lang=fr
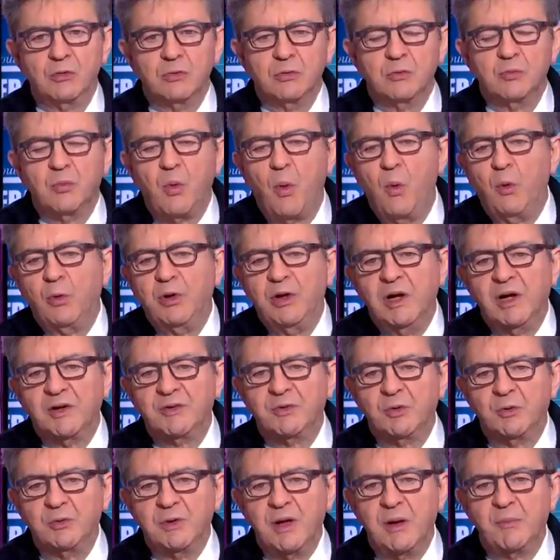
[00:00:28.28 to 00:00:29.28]
bon, il a
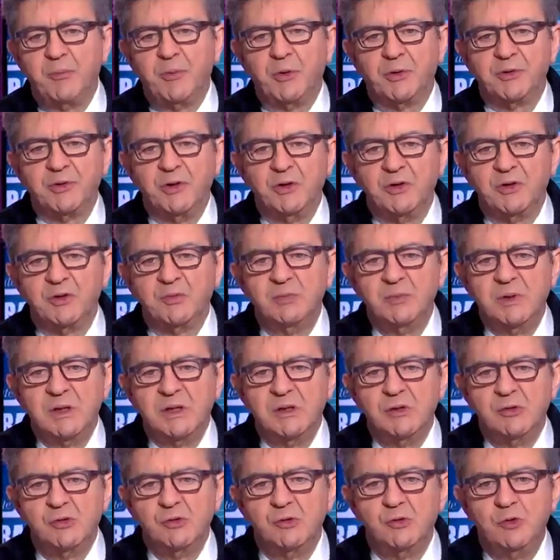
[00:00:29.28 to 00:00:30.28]
son importance,
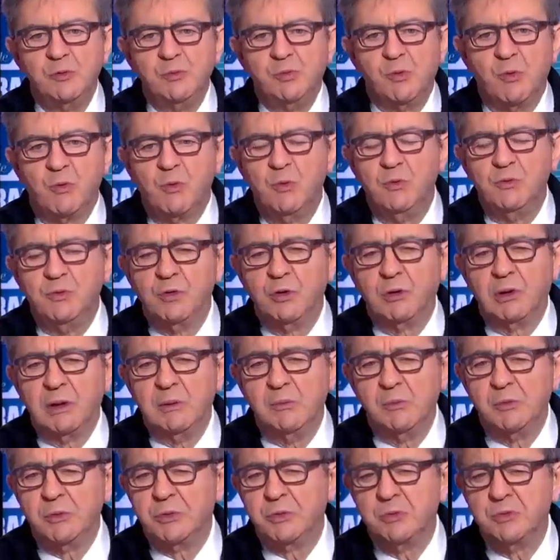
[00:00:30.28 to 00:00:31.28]
mais je suis pour qu'on vote les
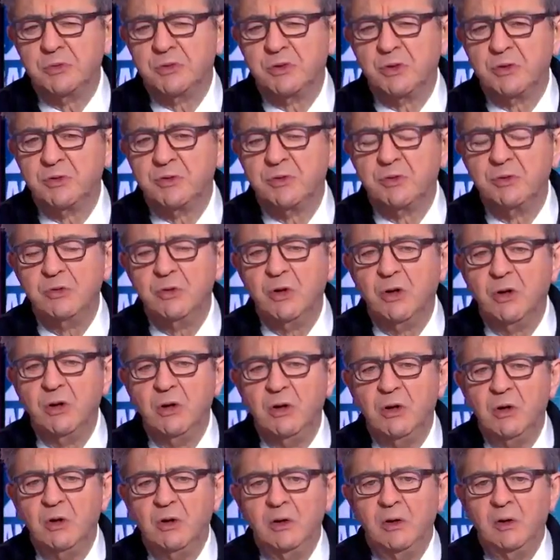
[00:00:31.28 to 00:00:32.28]
motions de censure
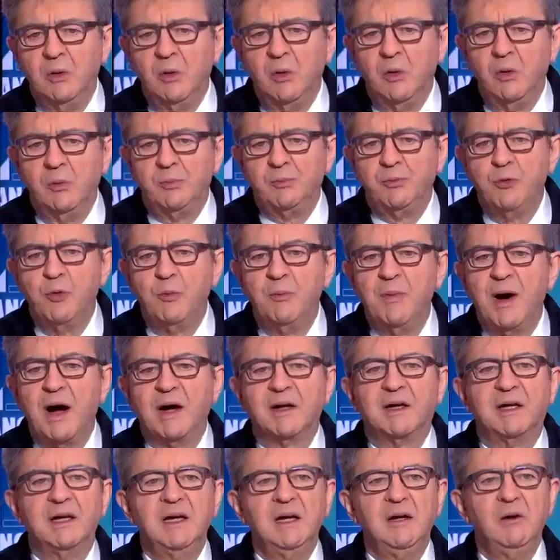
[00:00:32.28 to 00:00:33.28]
euh, pour
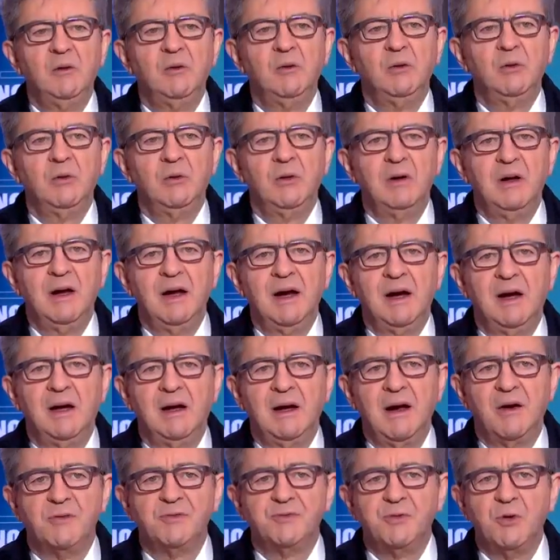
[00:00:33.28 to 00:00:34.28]
marquer
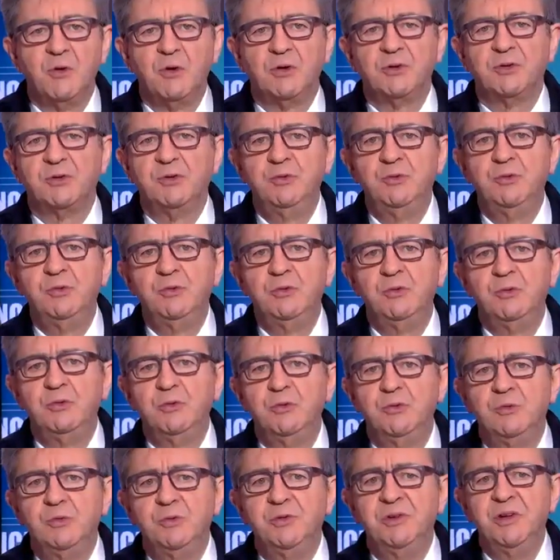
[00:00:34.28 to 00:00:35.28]
la, force du,
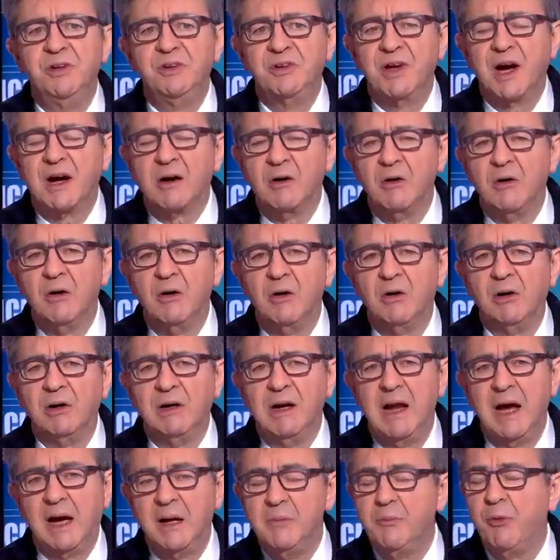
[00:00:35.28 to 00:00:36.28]
désaccord et
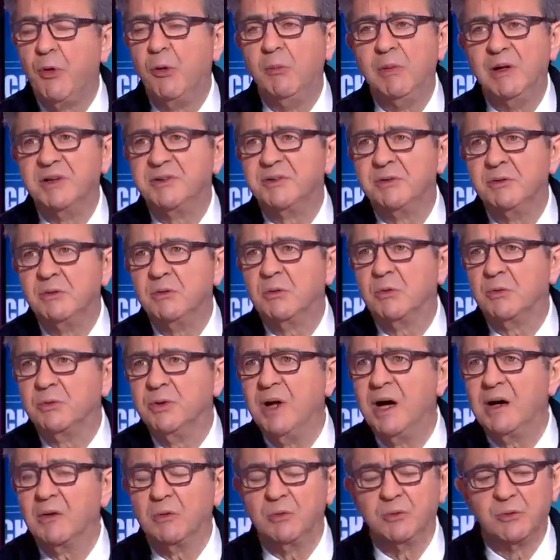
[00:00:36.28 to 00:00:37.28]
de la réprobation qu'on
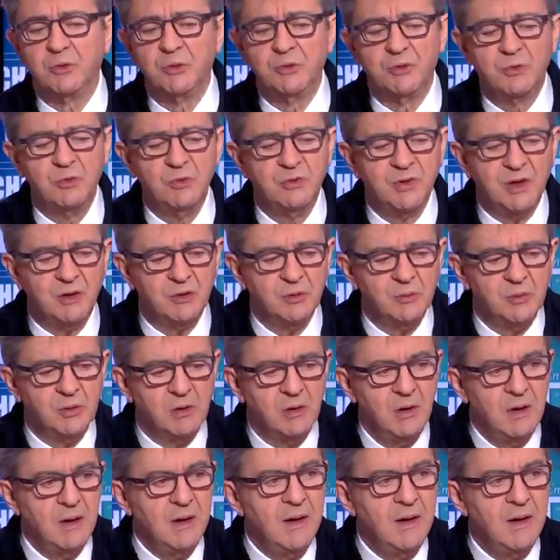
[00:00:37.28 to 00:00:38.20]
a contre ce gouvernement.